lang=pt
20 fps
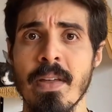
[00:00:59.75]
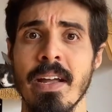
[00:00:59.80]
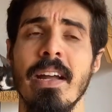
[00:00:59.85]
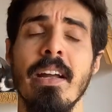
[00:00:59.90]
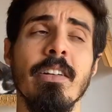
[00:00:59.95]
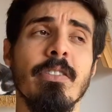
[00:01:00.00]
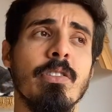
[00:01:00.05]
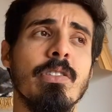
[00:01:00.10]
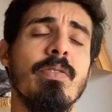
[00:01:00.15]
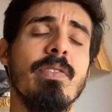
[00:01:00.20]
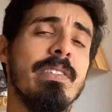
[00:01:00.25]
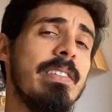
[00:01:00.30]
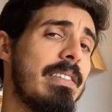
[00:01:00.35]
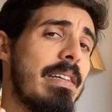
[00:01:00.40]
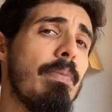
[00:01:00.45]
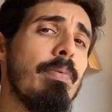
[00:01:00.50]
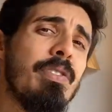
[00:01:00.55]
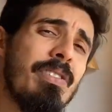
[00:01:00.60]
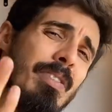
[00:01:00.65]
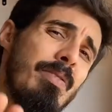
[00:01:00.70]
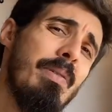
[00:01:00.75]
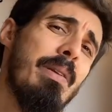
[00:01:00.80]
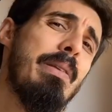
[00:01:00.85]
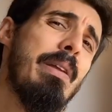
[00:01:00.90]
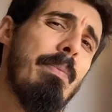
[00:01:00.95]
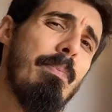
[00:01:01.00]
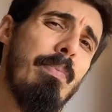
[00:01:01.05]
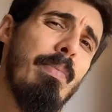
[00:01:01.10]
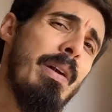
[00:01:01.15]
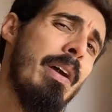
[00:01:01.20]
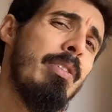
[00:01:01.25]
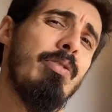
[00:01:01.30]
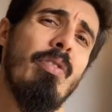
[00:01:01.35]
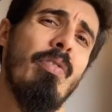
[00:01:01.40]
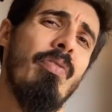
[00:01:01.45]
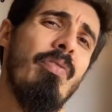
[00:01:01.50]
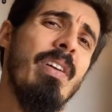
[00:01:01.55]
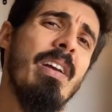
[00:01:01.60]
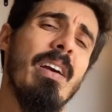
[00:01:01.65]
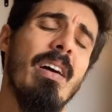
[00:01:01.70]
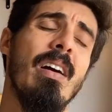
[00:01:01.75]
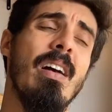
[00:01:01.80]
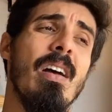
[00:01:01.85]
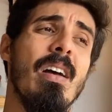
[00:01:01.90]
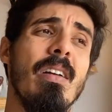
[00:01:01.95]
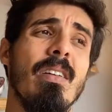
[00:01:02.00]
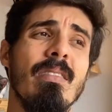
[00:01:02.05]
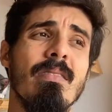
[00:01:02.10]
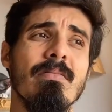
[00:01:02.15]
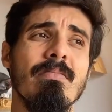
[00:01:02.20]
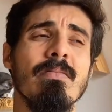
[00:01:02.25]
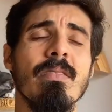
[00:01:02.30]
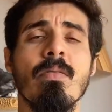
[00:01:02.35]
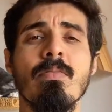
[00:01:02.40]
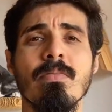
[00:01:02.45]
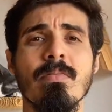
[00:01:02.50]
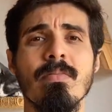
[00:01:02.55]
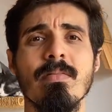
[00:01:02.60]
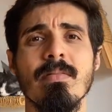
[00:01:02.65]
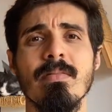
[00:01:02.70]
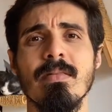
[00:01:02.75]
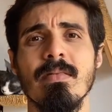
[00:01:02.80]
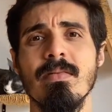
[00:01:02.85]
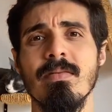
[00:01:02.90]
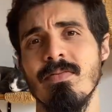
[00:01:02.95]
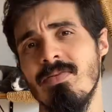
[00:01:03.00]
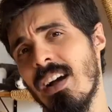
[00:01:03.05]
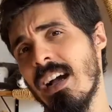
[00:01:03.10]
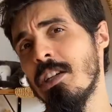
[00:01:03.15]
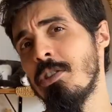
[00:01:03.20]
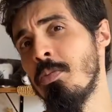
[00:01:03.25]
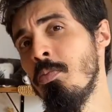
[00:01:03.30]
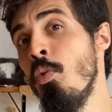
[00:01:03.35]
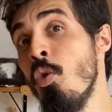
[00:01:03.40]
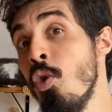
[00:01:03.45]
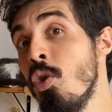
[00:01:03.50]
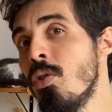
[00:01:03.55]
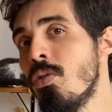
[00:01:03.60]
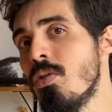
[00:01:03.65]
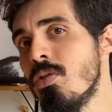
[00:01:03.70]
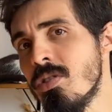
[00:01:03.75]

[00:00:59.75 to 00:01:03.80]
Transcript: Então, se você está buscando uma hipertrofia, não faz muito